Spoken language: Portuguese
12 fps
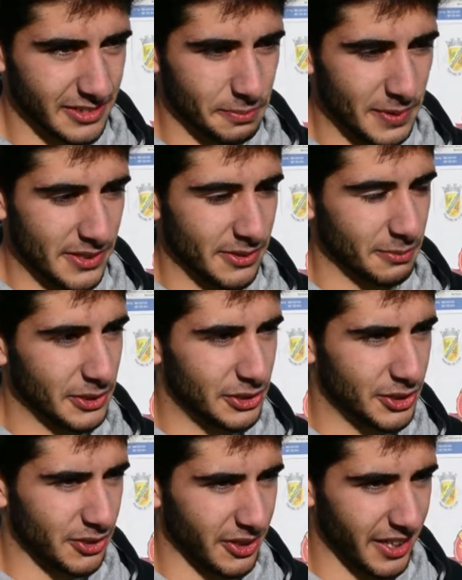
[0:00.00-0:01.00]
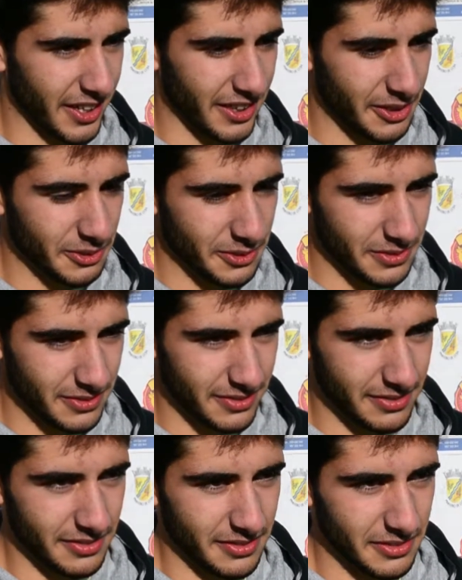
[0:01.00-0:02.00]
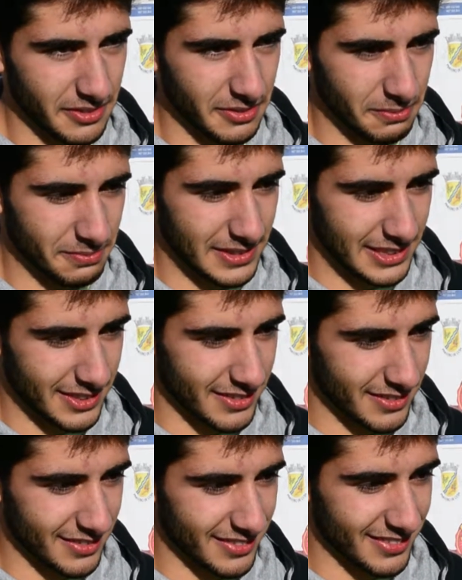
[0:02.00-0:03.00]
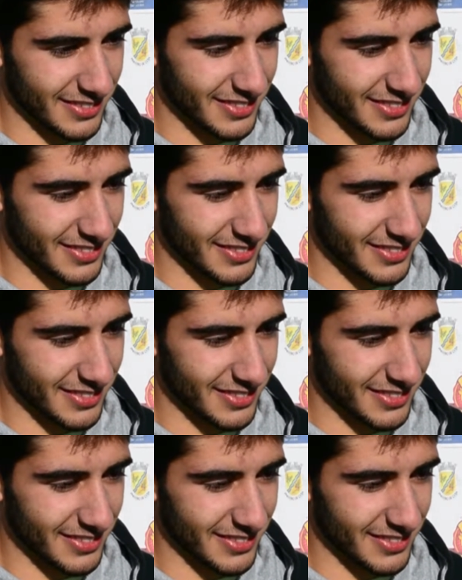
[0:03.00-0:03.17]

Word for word: o piso muito escorregadio. Caíste muita vez?